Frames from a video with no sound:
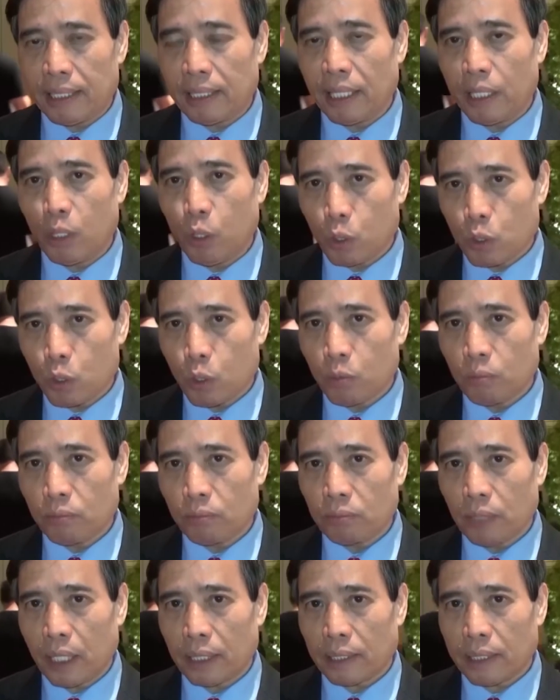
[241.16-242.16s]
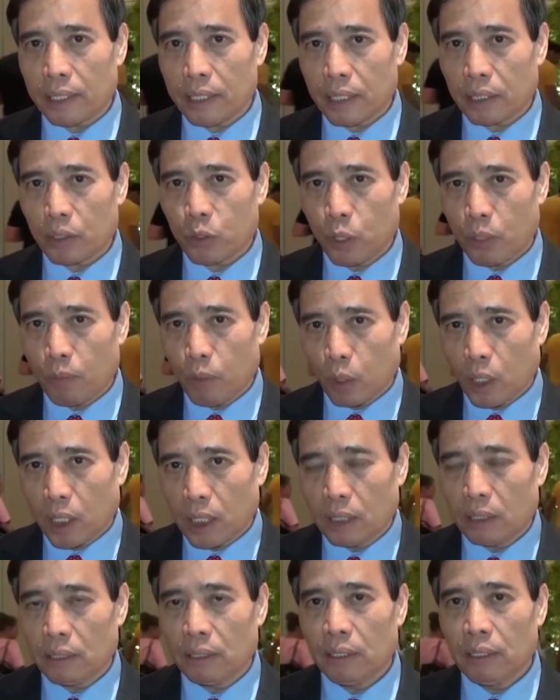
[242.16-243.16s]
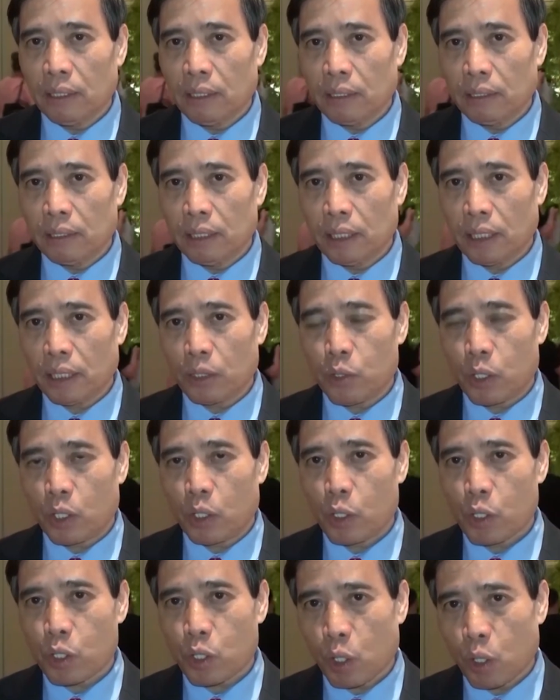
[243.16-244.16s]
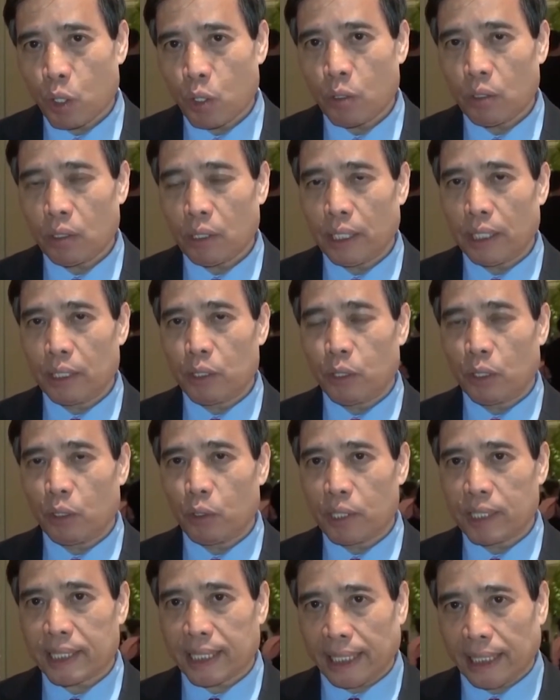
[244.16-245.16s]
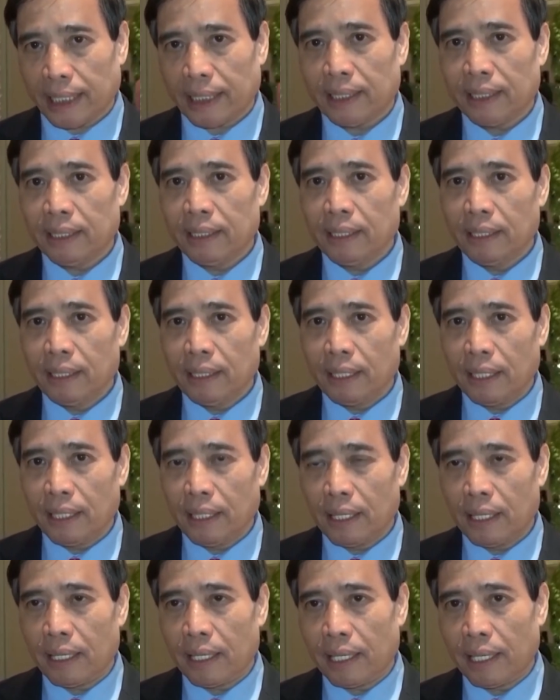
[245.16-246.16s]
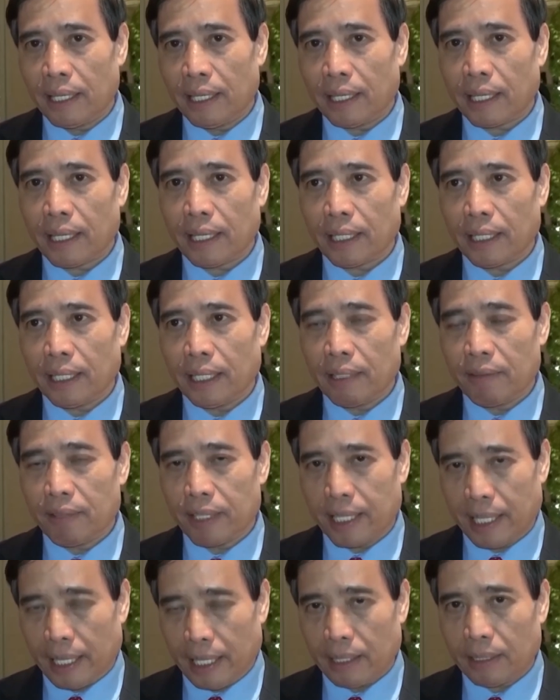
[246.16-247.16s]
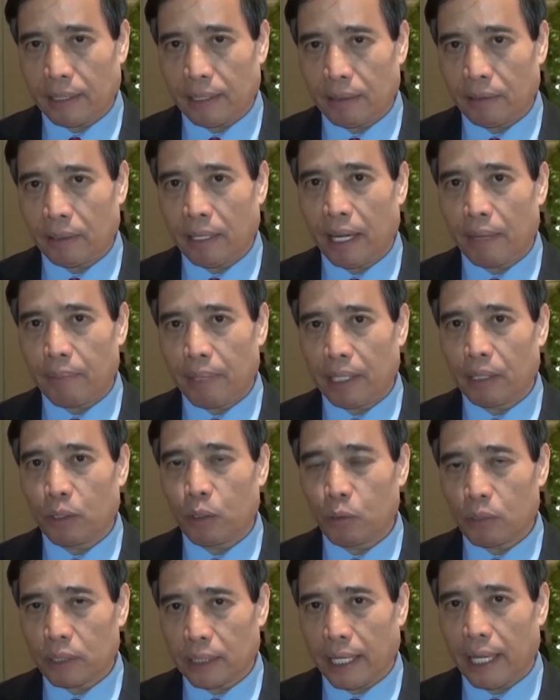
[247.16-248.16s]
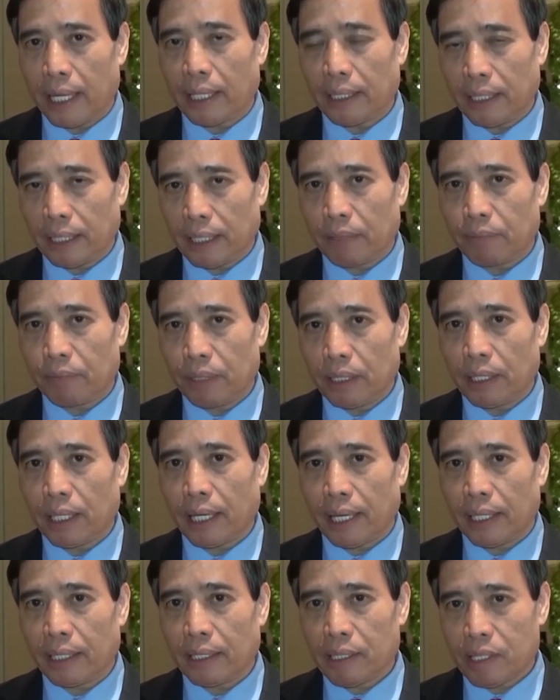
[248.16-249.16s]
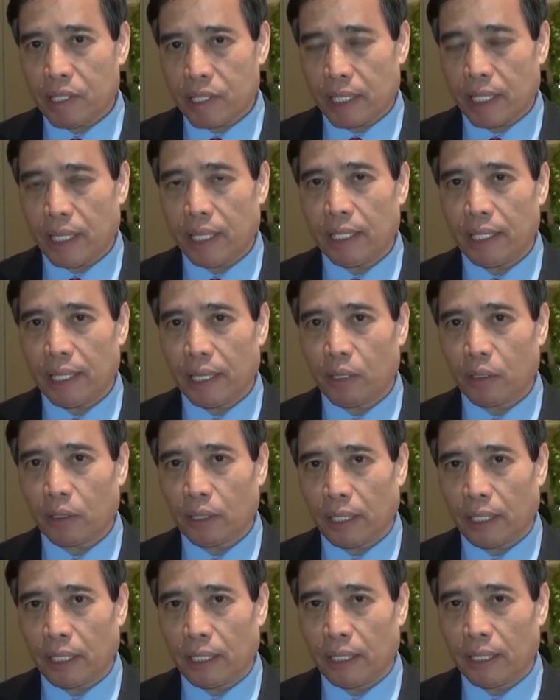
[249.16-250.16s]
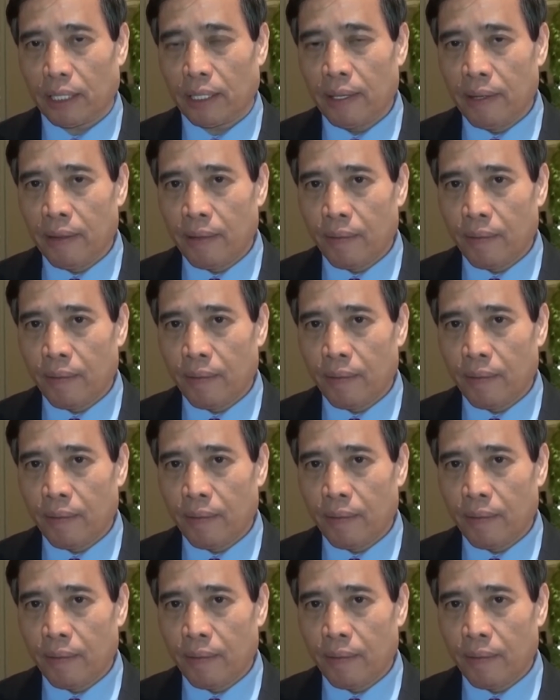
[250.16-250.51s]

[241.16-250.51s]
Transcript: ra những cái nội dung mang tính chất chuyên môn hơn như là chuyển đổi số hay chuyển đổi xanh à, hay là các cái lĩnh vực khác ờ, hai bên cũng sẽ thiết lập những cái cơ chế để có thể